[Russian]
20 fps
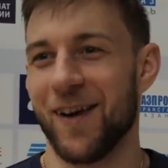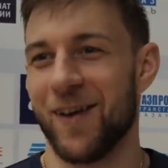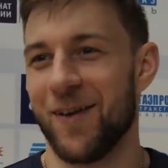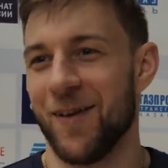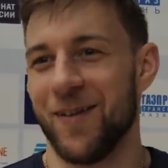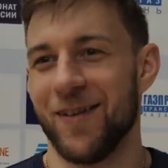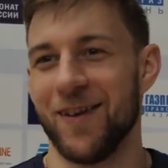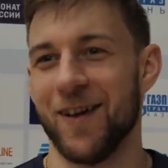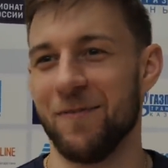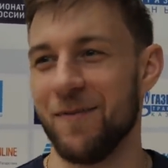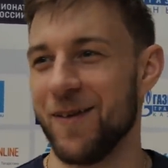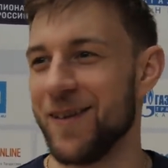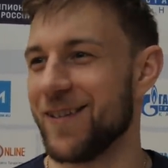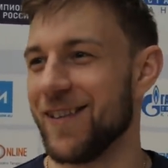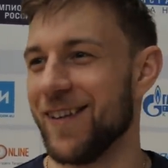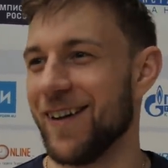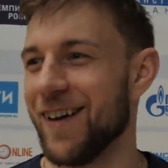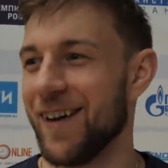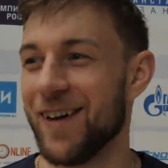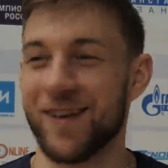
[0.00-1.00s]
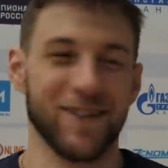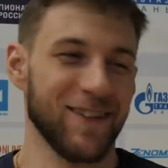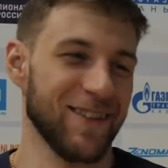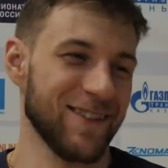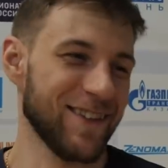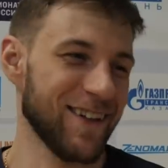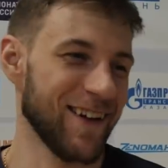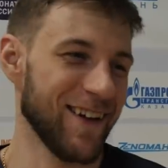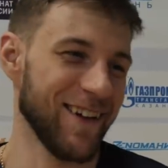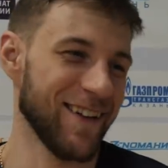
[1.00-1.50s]
такого необычного. Хорошее
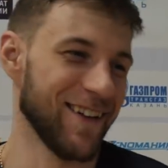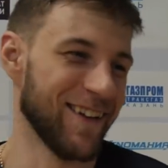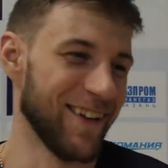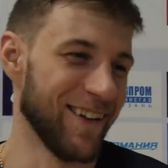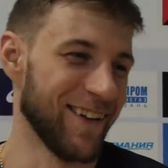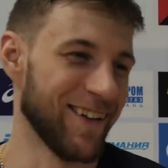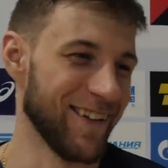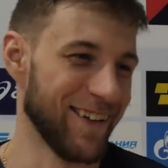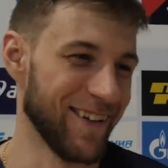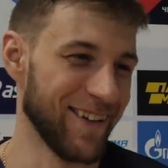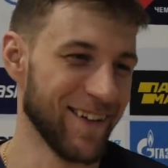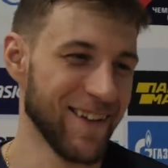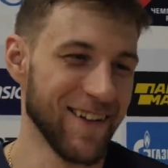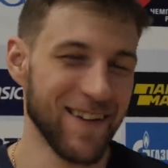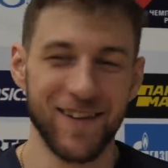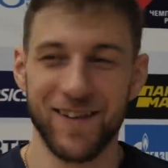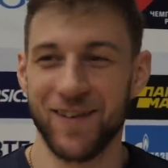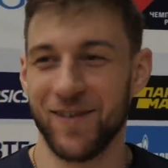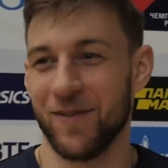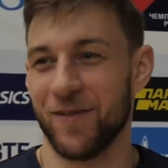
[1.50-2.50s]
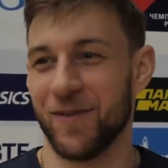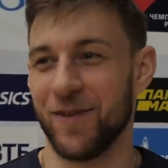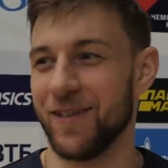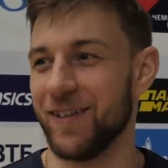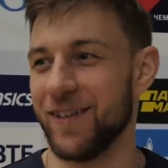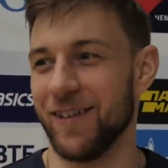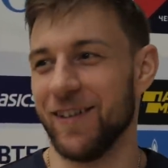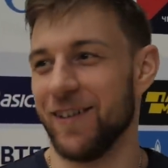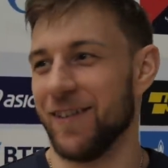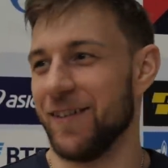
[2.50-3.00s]
настроение, наверное.
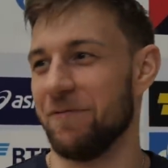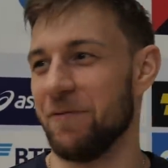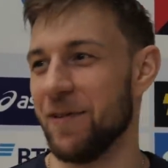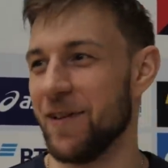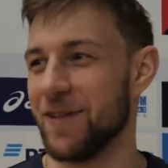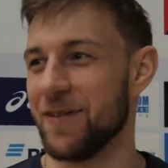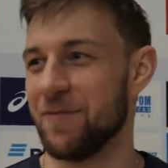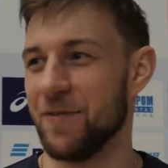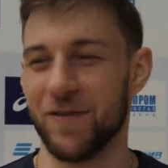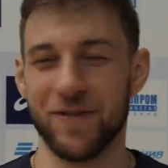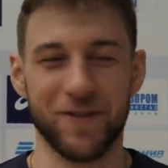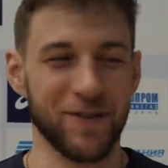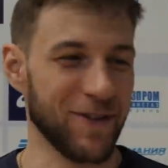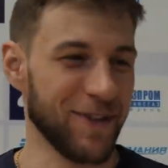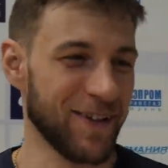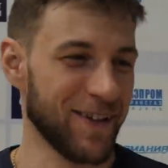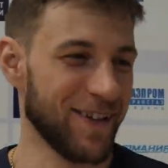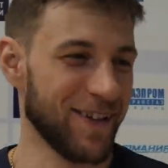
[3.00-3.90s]
Вот, и, в принципе, все.